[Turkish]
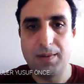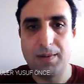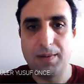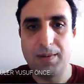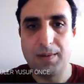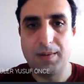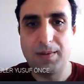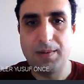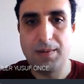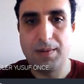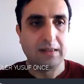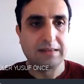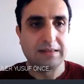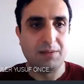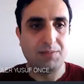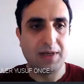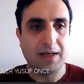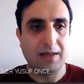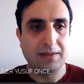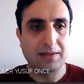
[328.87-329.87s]
Seminal
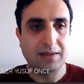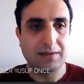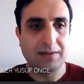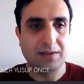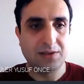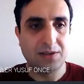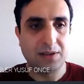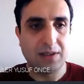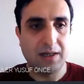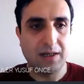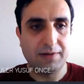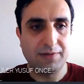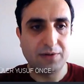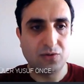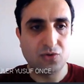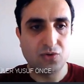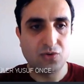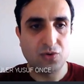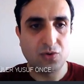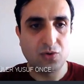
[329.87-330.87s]
kesecikler ve küçük
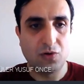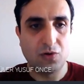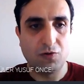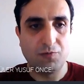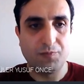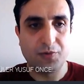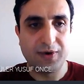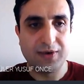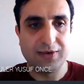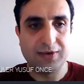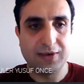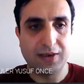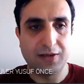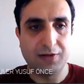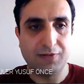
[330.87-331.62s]
koopper bezleri var.